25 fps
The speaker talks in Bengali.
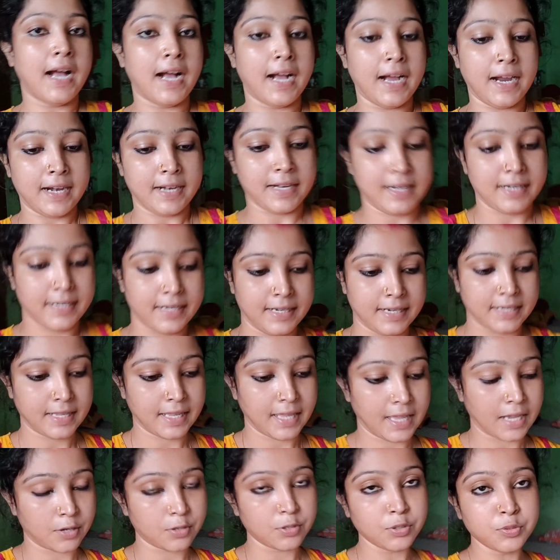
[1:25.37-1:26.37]
আর
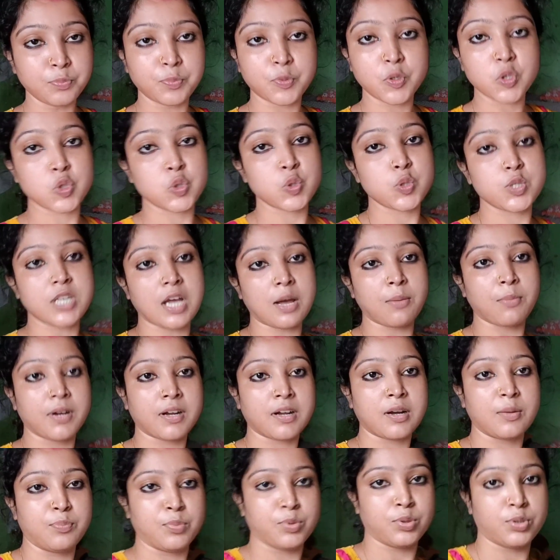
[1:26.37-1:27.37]
এখন প্রচুর জামা
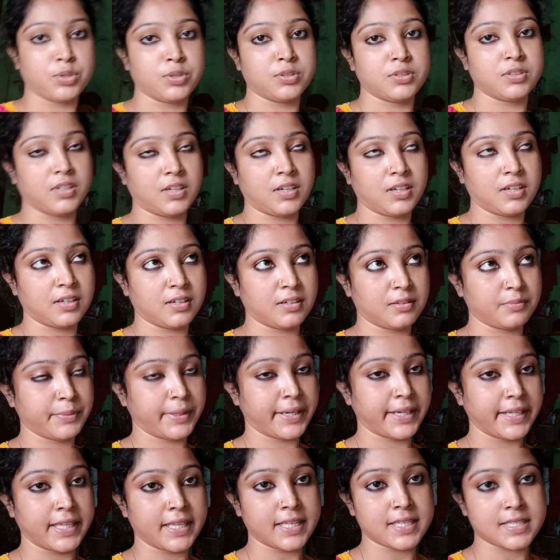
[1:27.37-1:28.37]
কাপড়
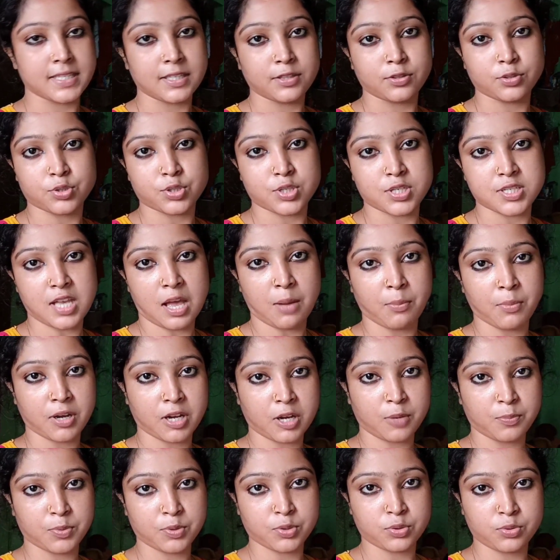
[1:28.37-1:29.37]
বেরিয়েছে তো সেই জামা
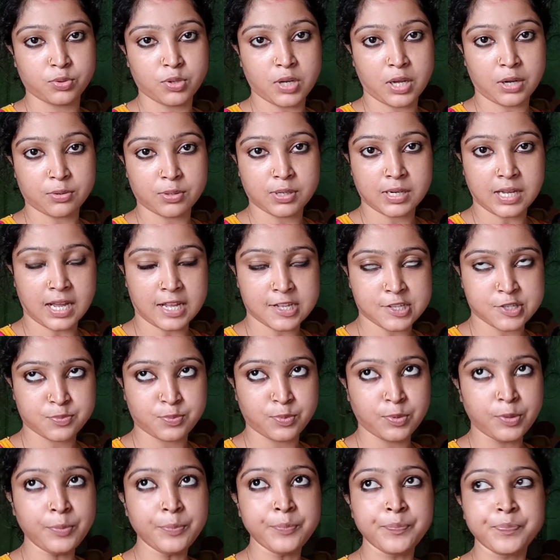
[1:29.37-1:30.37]
কাপড়গুলো এখন
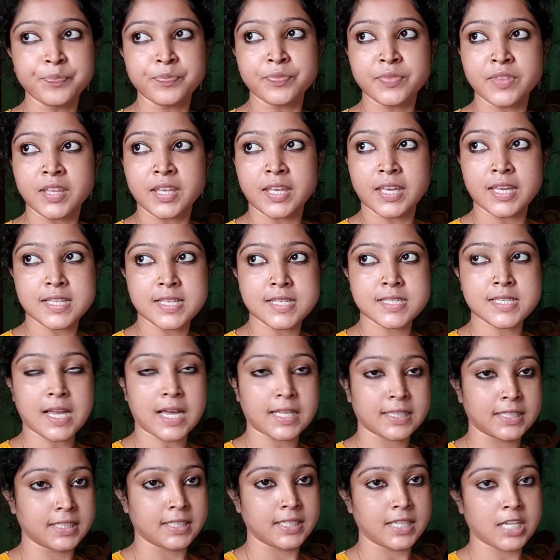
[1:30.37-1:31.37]
কাচবো কেটে
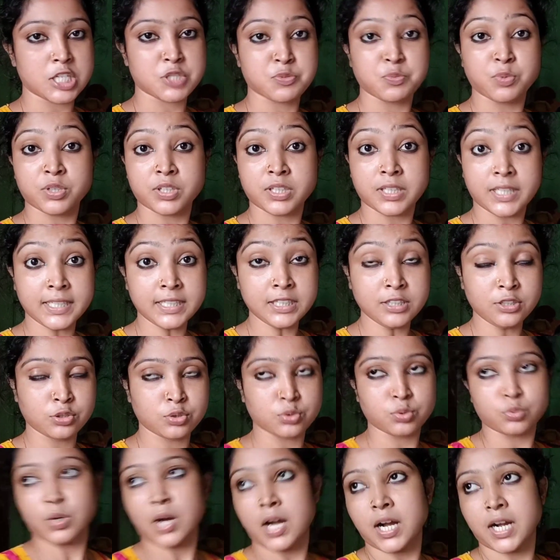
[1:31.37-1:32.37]
ছাদে দিয়ে আসবো
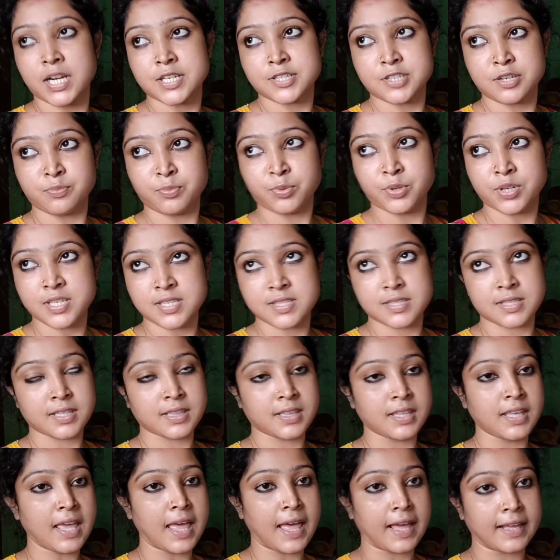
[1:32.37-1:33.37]
কিন্তু আকাশের
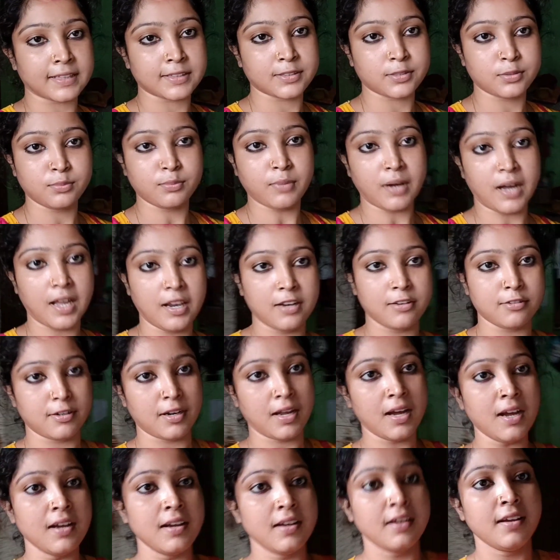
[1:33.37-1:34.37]
পরিস্থিতি একদম ভালো
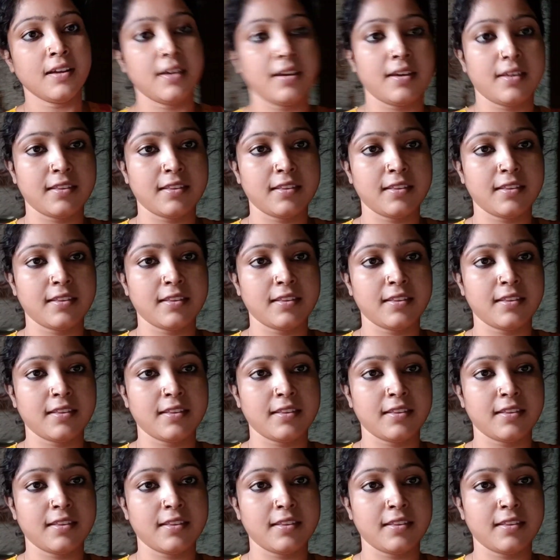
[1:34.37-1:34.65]
না এ